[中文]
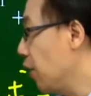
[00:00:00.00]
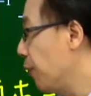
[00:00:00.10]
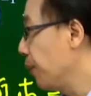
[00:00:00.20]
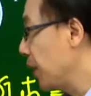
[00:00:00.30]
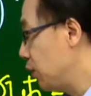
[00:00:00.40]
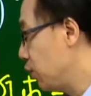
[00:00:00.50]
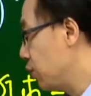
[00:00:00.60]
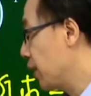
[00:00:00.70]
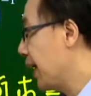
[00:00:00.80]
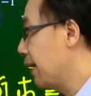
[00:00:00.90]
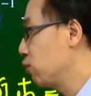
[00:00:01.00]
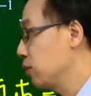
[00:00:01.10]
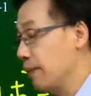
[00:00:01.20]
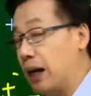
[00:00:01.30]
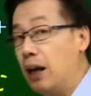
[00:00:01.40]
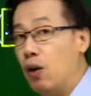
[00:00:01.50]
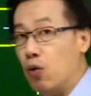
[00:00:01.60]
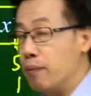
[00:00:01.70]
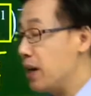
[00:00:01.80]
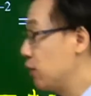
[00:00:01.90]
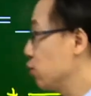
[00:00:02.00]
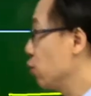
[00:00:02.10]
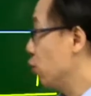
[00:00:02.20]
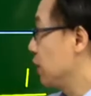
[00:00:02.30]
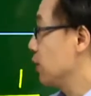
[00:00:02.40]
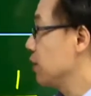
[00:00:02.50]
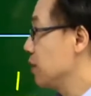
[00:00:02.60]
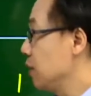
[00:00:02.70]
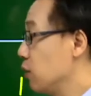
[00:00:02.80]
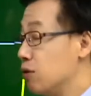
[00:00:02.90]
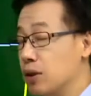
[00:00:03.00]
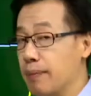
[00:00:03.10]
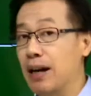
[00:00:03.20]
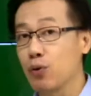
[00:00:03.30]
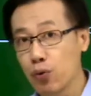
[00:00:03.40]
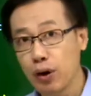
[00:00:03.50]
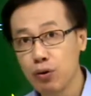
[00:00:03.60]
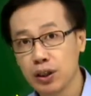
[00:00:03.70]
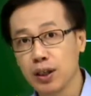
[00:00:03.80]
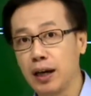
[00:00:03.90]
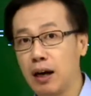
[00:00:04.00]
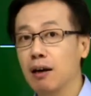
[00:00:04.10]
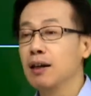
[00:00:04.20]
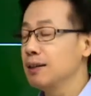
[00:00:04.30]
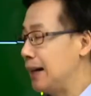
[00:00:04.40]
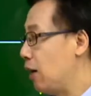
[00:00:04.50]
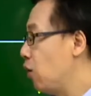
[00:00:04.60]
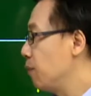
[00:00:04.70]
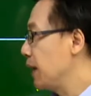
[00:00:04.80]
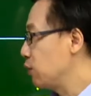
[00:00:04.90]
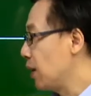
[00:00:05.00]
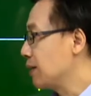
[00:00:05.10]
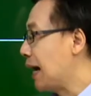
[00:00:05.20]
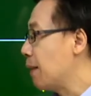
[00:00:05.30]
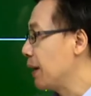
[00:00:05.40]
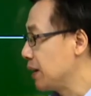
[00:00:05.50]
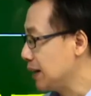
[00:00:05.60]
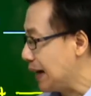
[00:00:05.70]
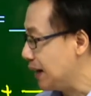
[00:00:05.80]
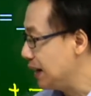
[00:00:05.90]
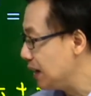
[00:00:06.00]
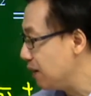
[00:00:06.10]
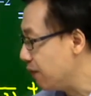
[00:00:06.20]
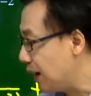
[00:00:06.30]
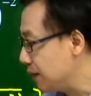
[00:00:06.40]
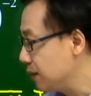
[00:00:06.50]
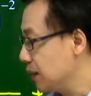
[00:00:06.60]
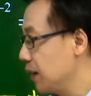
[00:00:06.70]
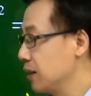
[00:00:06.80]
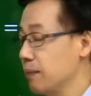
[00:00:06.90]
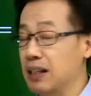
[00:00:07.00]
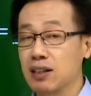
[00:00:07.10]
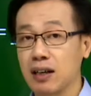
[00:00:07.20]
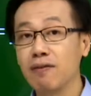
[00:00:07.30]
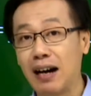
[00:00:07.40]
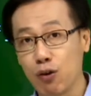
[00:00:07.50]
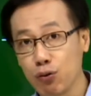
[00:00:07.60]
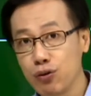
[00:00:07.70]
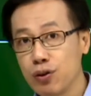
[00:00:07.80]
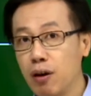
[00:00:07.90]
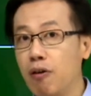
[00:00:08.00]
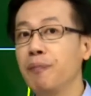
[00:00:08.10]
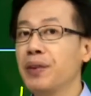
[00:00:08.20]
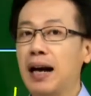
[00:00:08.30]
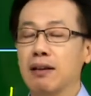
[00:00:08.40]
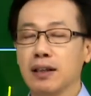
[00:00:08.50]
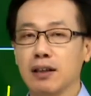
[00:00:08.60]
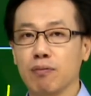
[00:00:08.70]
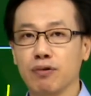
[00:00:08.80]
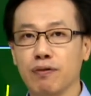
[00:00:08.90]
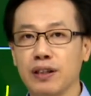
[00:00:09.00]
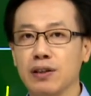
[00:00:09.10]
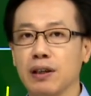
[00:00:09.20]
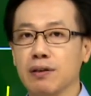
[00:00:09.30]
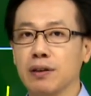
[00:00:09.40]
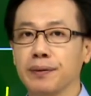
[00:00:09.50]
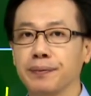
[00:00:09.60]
构，你就可以看出什么？我们要求的式子有什么样规律性了哦。当然，后面就要搭配一下立方的一个什么乘法公式喽。好，这题我们就分析到这儿。